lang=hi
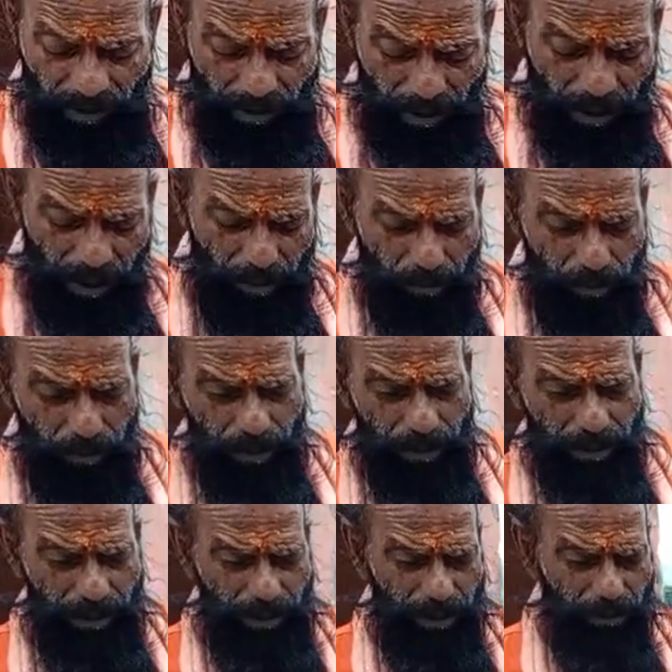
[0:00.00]
एक हाँ होता
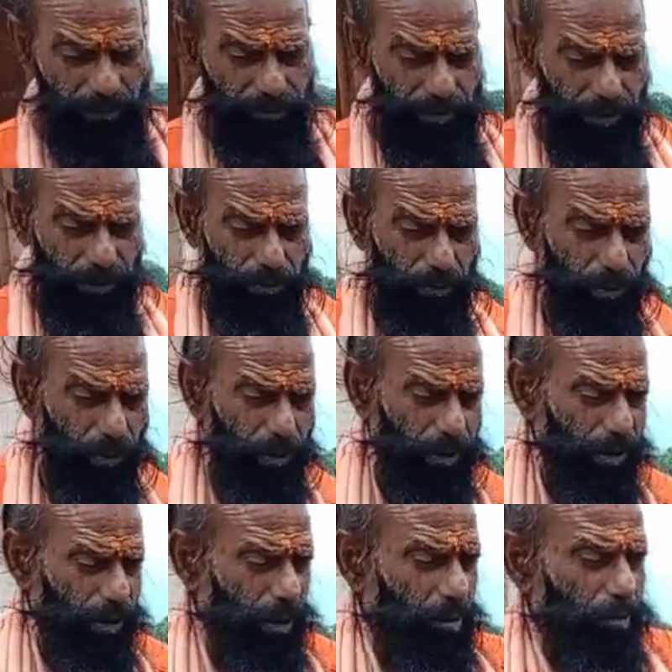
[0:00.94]
चंद्रवंशी वो
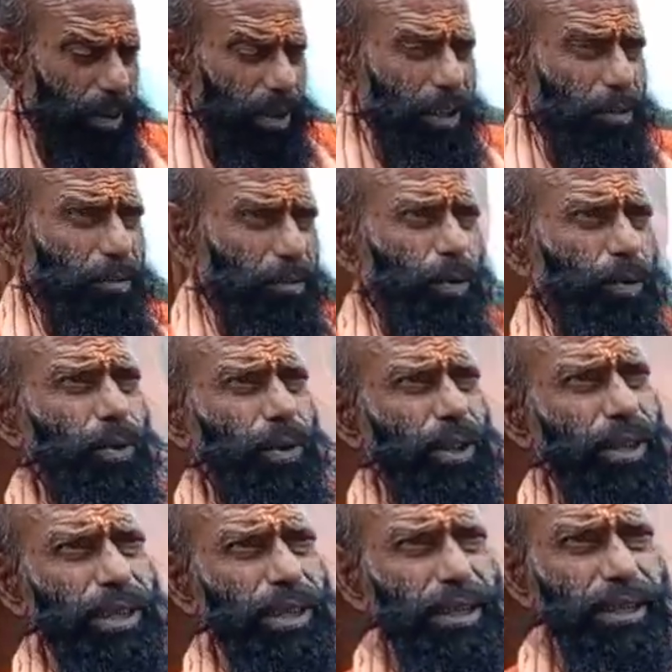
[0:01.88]
ऐसा लंबा लंबा उड़
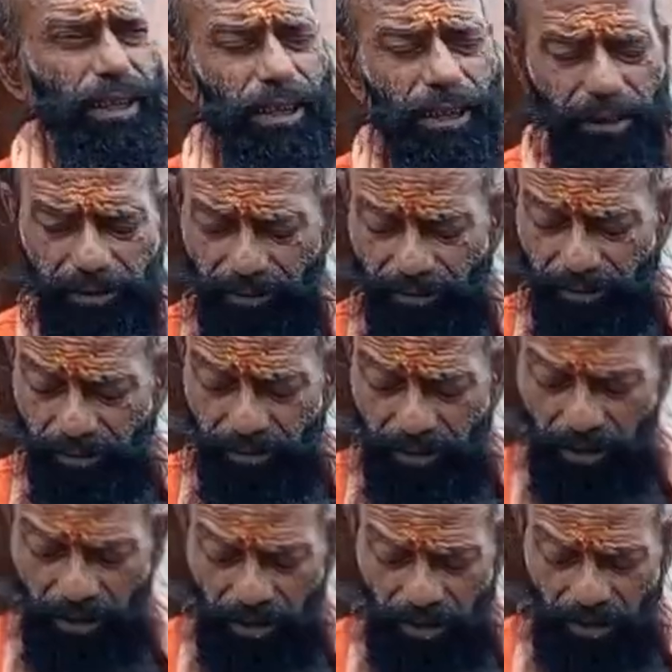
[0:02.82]
के जाता है
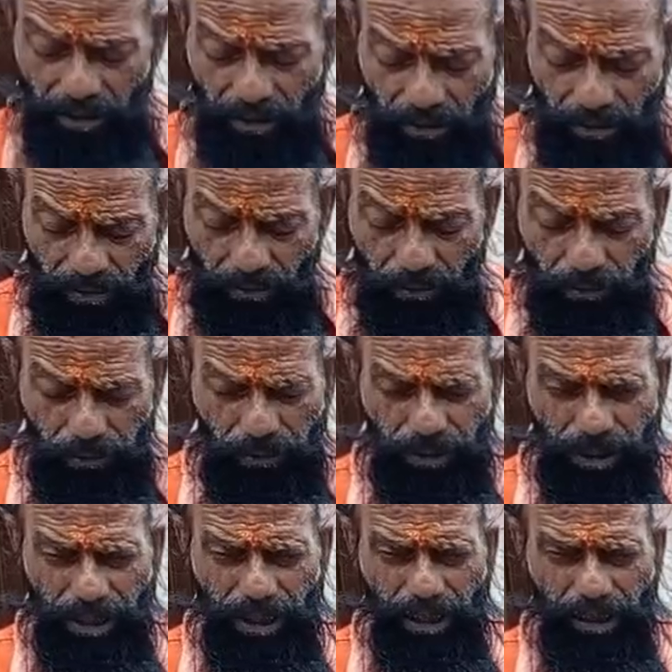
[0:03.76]

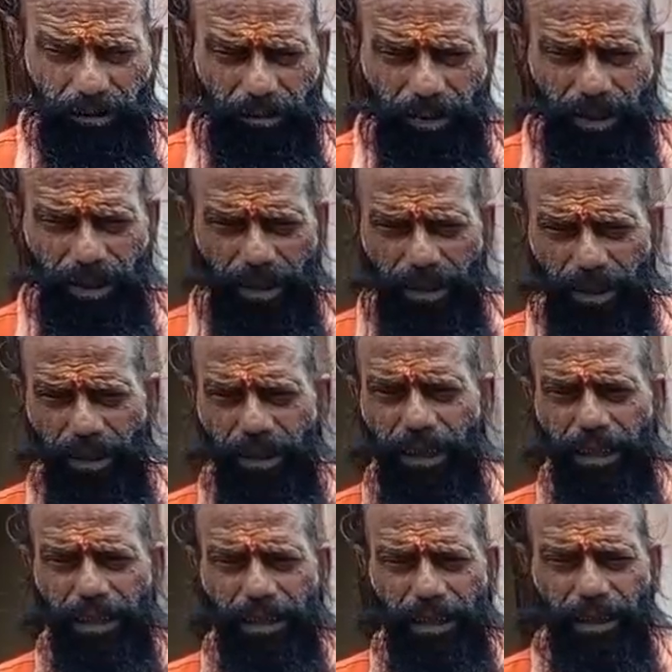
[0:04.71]
उनसे एक आदमी का
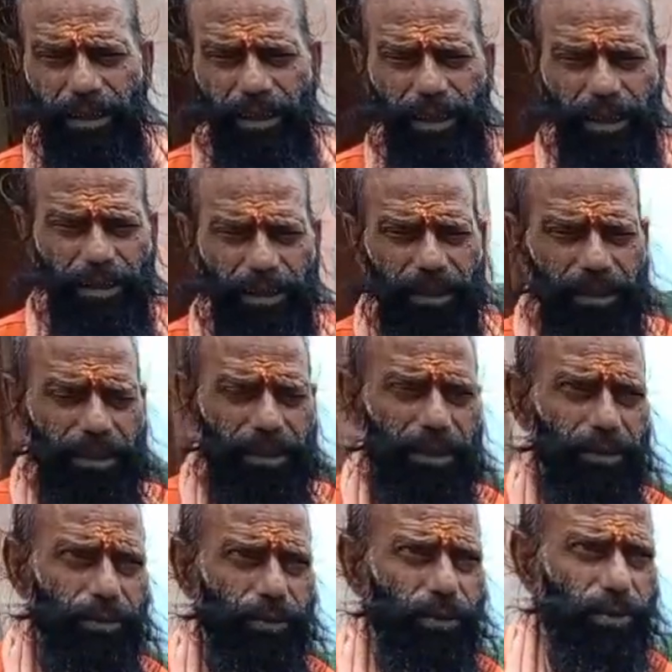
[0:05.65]
अंग्रेज रह जाता है आधा
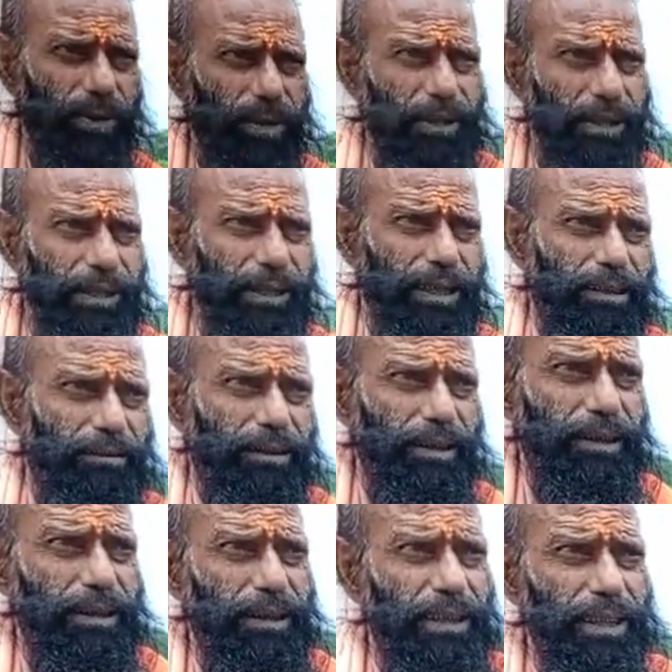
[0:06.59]
डांडोर को अंग्रेज आ
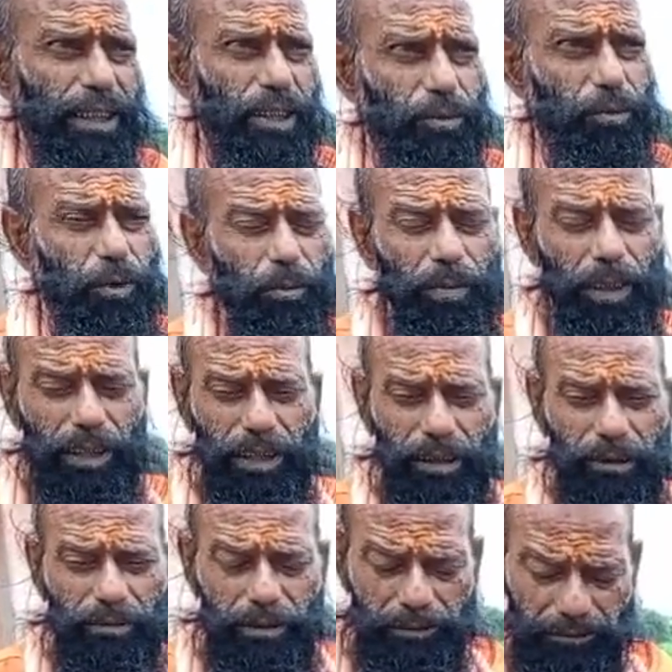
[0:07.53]
लखनऊ मर जाए